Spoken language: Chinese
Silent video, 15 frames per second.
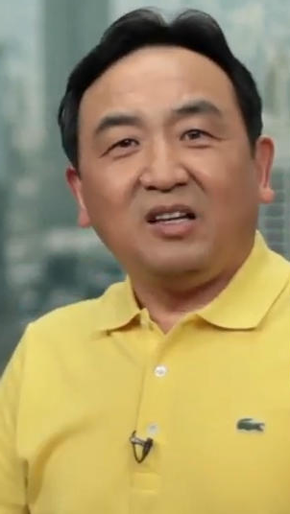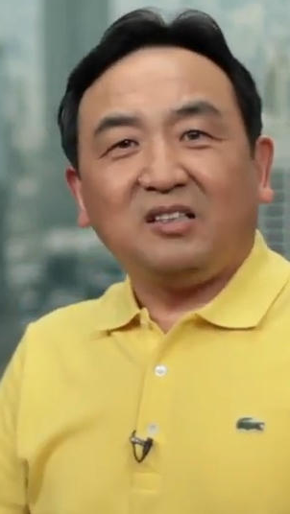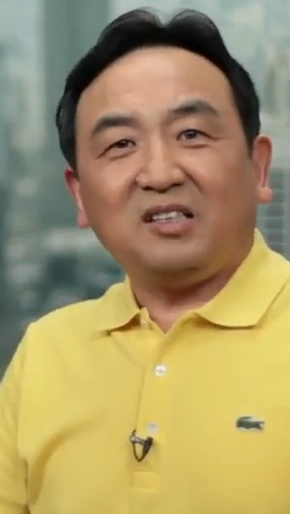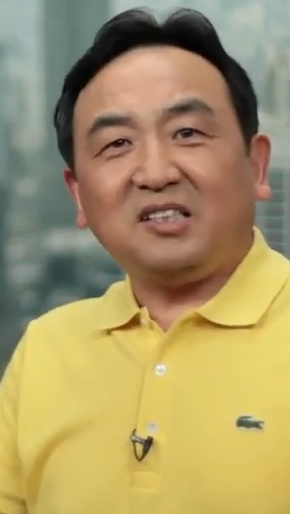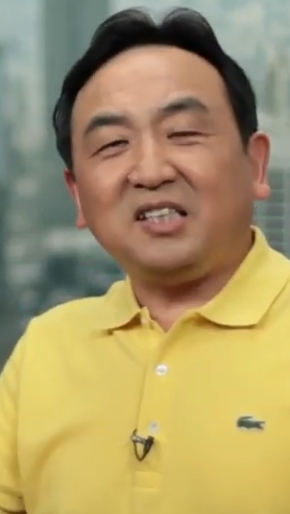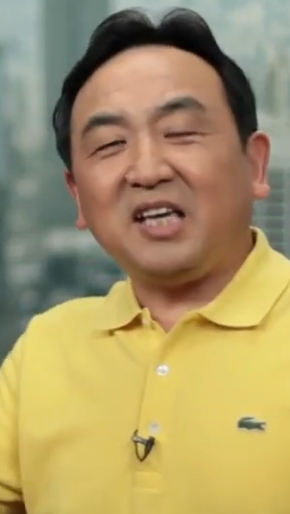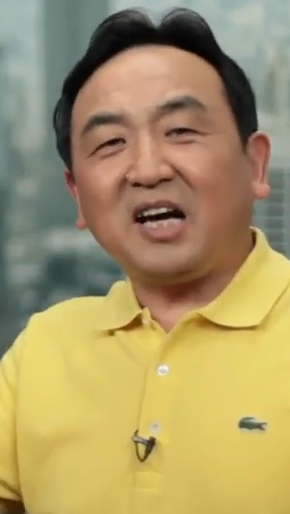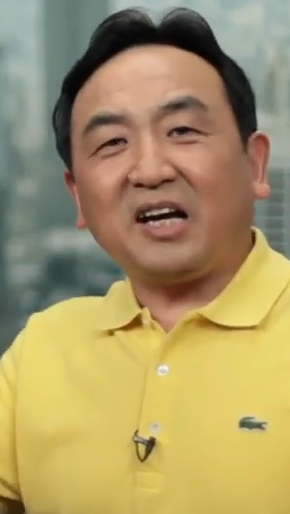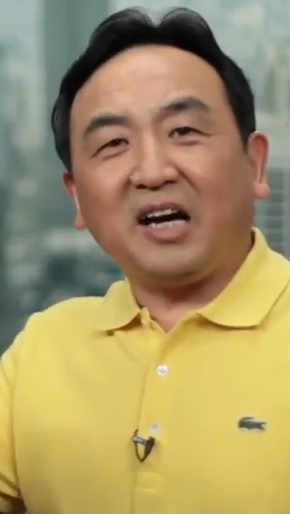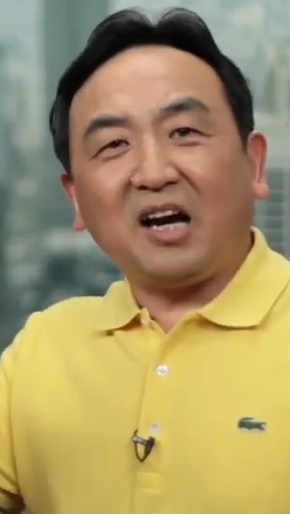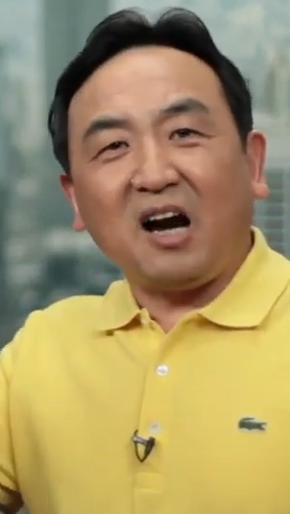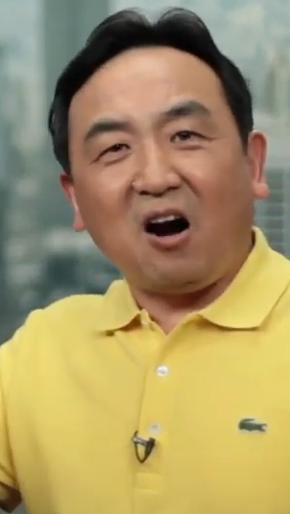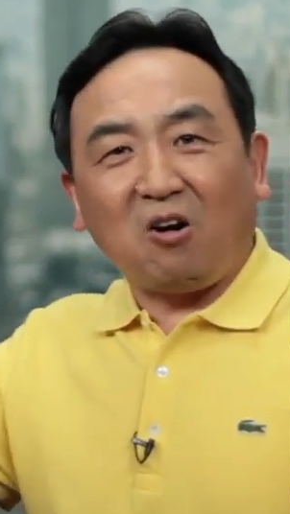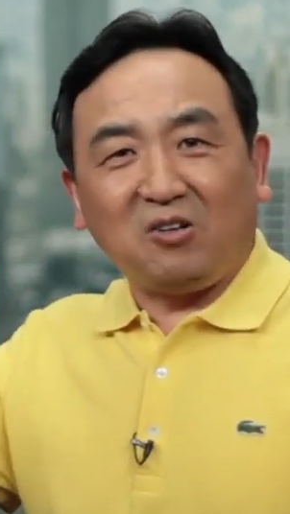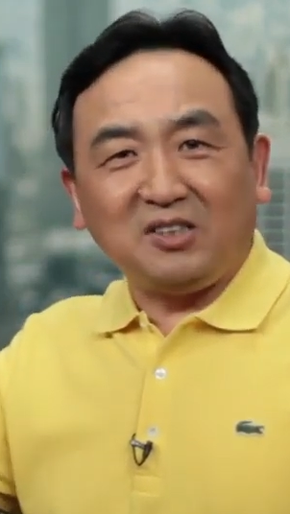这献给
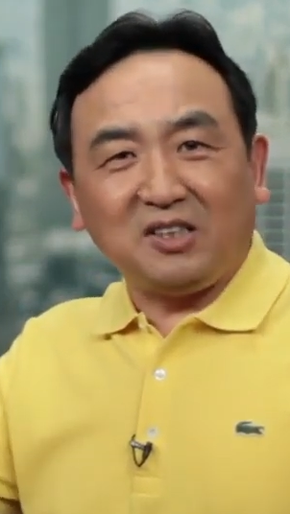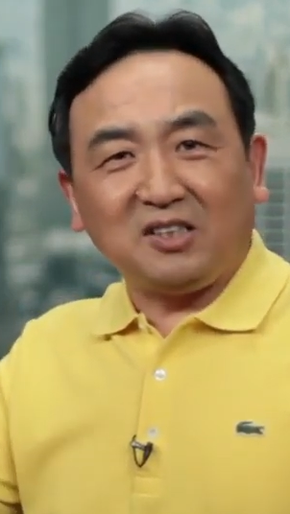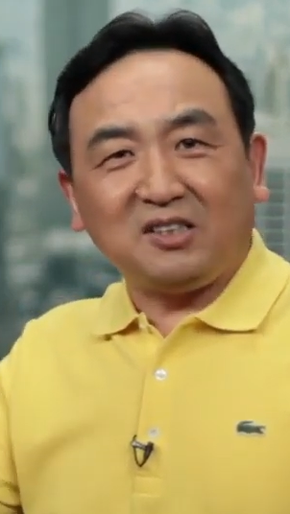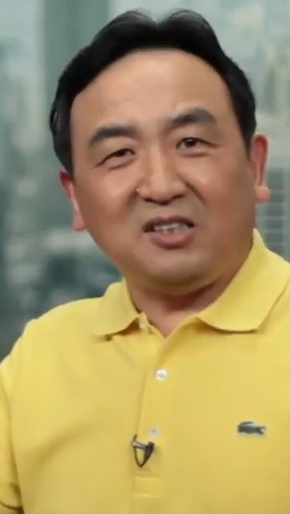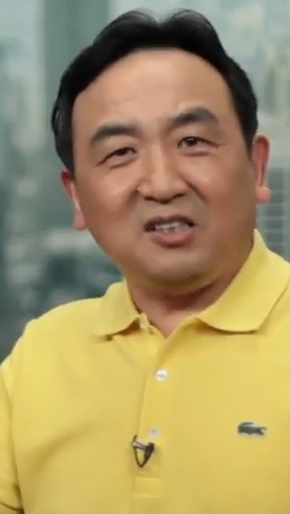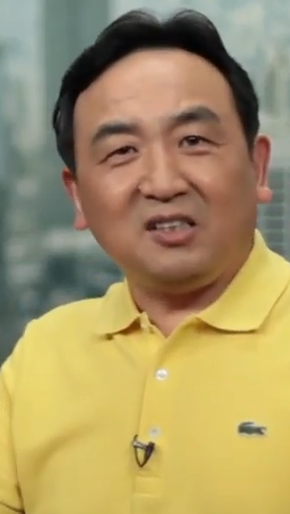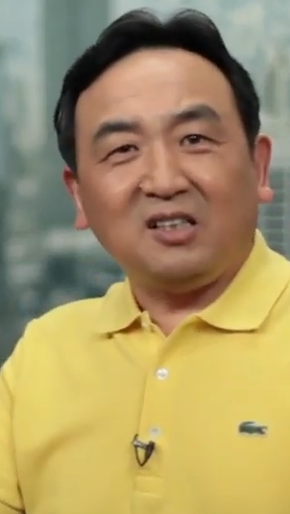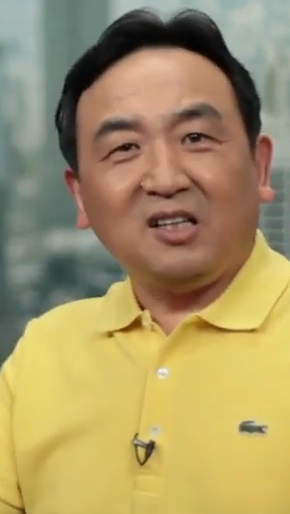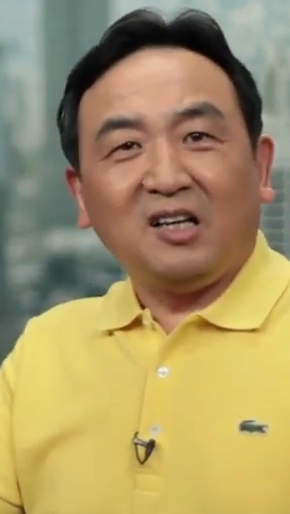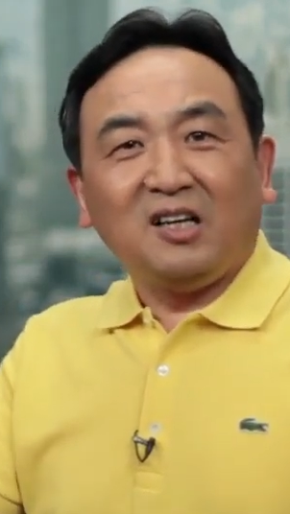好人的歌，